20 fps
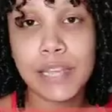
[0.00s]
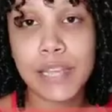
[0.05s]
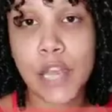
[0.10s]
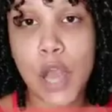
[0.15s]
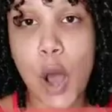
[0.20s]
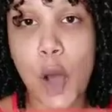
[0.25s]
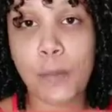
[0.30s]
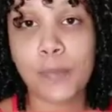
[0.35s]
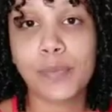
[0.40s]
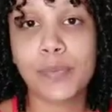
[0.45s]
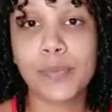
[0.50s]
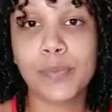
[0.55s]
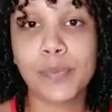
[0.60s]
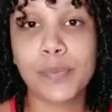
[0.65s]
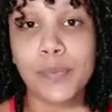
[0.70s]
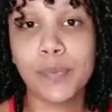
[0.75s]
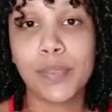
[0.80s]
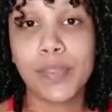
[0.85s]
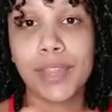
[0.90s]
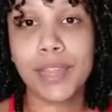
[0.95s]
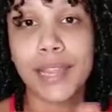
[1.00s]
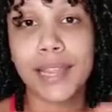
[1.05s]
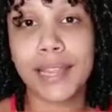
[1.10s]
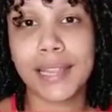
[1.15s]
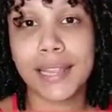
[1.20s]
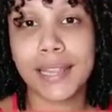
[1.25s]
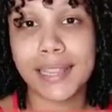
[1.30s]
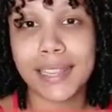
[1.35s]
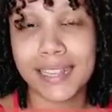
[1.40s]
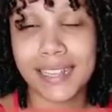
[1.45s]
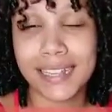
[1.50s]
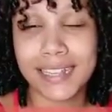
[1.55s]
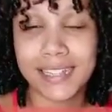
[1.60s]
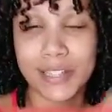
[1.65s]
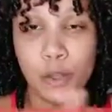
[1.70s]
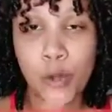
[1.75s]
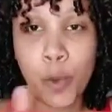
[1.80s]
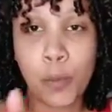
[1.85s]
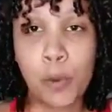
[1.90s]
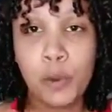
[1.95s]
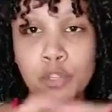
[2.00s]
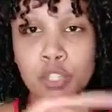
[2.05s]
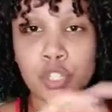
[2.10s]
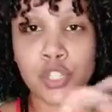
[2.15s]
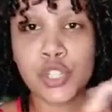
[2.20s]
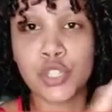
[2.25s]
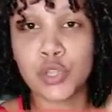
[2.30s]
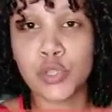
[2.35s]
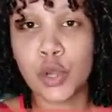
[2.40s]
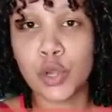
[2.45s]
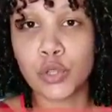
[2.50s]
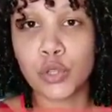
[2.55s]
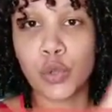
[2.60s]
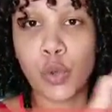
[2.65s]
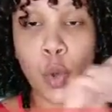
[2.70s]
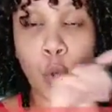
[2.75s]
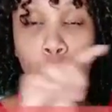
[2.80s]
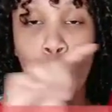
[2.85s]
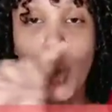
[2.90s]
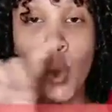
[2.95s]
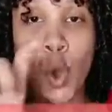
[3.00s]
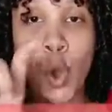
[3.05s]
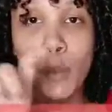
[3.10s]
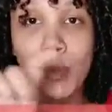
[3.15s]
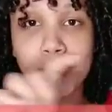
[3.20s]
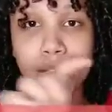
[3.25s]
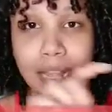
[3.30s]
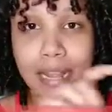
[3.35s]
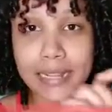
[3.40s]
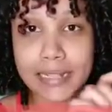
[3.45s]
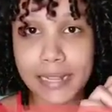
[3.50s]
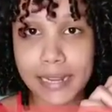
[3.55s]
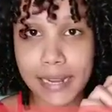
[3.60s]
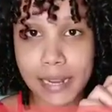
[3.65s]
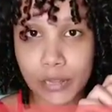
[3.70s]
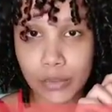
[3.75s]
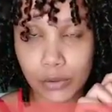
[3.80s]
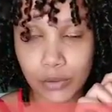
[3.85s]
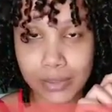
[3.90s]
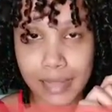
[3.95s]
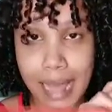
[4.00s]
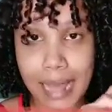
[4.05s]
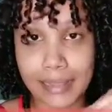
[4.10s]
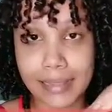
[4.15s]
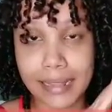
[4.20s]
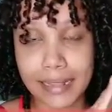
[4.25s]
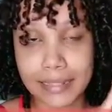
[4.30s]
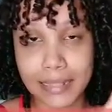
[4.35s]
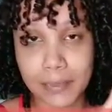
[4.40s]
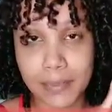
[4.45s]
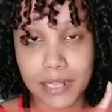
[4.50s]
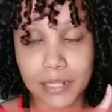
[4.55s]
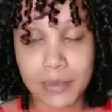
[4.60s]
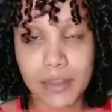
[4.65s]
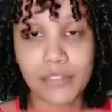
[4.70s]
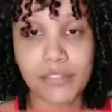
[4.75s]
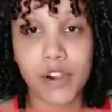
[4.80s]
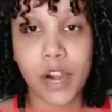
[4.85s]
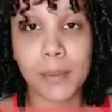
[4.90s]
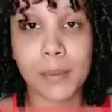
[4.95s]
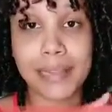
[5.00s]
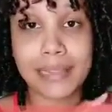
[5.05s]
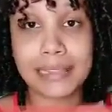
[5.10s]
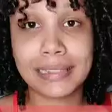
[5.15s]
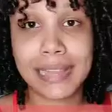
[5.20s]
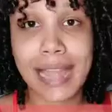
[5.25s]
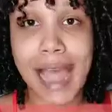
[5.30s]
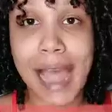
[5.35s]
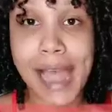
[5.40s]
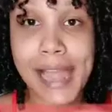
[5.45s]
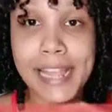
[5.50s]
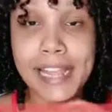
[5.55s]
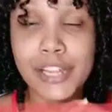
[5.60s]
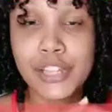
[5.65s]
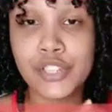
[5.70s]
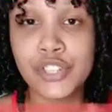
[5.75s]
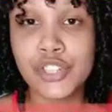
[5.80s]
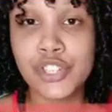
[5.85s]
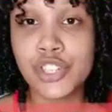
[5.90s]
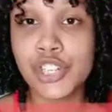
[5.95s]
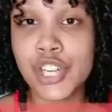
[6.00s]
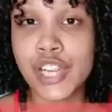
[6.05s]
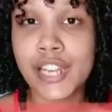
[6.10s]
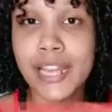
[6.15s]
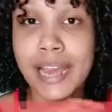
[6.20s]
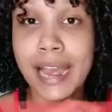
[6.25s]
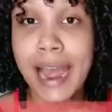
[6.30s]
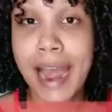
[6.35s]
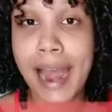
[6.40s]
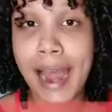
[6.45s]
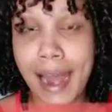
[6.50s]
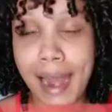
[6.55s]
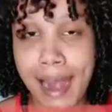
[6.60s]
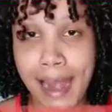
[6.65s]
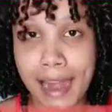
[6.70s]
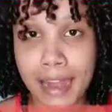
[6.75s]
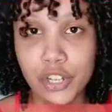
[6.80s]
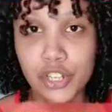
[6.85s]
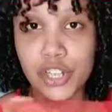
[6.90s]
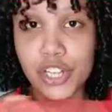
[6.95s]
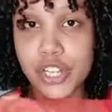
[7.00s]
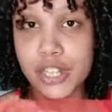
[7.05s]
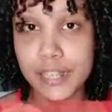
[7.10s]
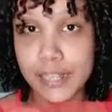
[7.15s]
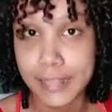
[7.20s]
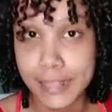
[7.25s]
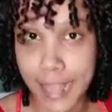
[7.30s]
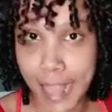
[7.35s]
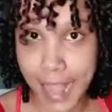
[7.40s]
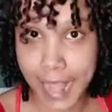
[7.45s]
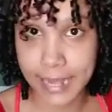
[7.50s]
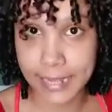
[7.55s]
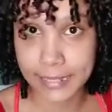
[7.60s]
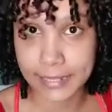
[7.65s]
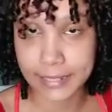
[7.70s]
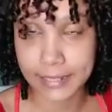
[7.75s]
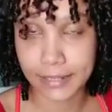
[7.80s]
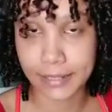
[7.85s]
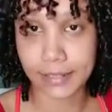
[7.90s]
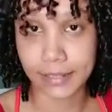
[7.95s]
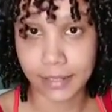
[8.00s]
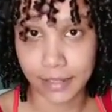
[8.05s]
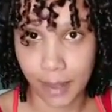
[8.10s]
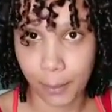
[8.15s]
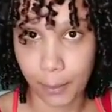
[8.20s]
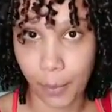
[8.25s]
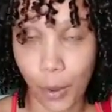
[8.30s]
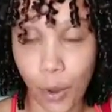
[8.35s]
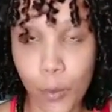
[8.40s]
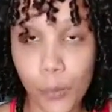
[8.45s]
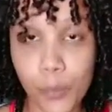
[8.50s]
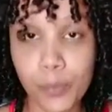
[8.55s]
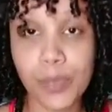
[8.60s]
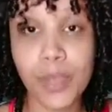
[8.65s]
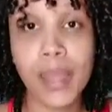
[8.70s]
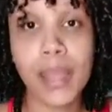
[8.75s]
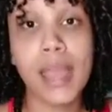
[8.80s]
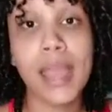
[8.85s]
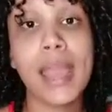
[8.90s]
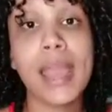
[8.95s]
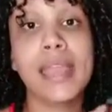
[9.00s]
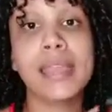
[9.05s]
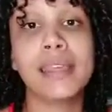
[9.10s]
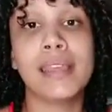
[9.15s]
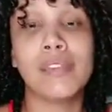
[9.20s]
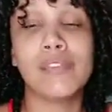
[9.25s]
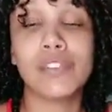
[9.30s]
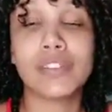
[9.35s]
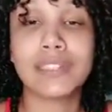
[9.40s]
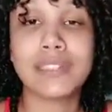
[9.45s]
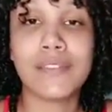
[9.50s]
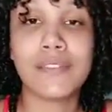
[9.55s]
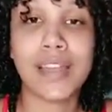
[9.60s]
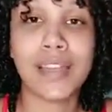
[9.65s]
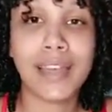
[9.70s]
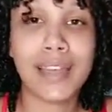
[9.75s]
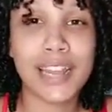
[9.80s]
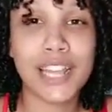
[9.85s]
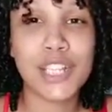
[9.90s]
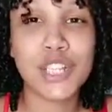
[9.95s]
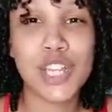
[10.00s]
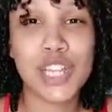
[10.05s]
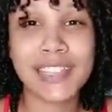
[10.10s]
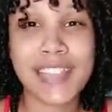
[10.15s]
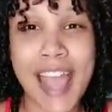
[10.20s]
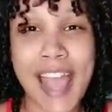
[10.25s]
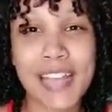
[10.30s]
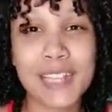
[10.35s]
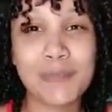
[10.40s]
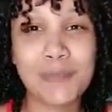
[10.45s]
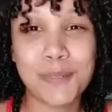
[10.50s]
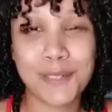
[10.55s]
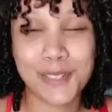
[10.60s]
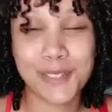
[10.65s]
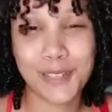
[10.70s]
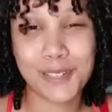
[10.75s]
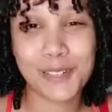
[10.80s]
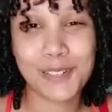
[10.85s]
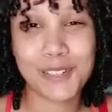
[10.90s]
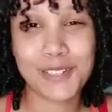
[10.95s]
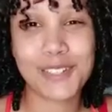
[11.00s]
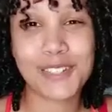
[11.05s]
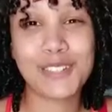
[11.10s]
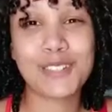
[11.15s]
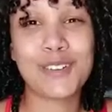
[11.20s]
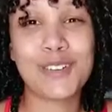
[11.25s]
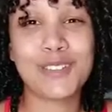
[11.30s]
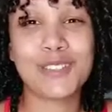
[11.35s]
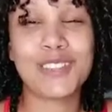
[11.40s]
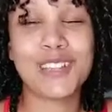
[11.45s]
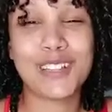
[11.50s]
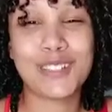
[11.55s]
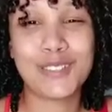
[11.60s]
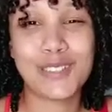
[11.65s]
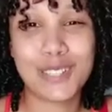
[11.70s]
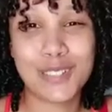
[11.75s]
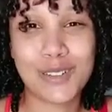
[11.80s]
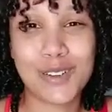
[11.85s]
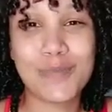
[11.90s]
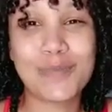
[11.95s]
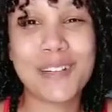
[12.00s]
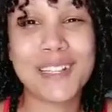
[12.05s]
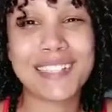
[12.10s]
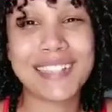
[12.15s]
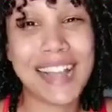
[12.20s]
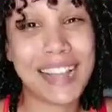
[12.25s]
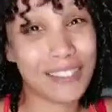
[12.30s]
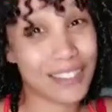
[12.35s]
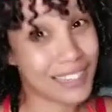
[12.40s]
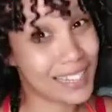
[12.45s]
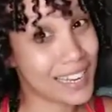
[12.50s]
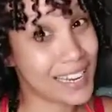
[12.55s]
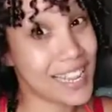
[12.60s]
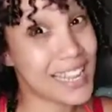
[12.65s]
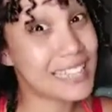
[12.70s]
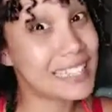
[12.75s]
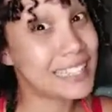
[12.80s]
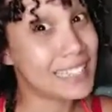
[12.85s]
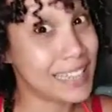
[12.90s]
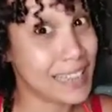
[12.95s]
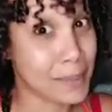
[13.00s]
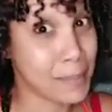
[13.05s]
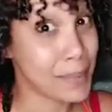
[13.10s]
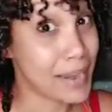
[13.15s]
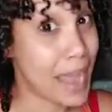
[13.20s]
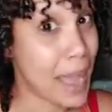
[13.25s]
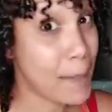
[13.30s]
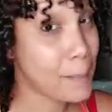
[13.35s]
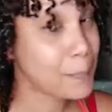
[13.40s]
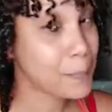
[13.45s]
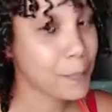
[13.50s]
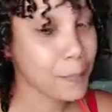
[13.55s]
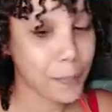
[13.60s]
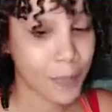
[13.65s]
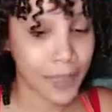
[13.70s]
aqui, ó. Esse cupom de desconto como tá escrito, tá? Dessa mesma forma, TAI DIA ARTE 10, tá bom? que você vai garantir 10% de desconto nas suas compras lá no Ateliê Zebra.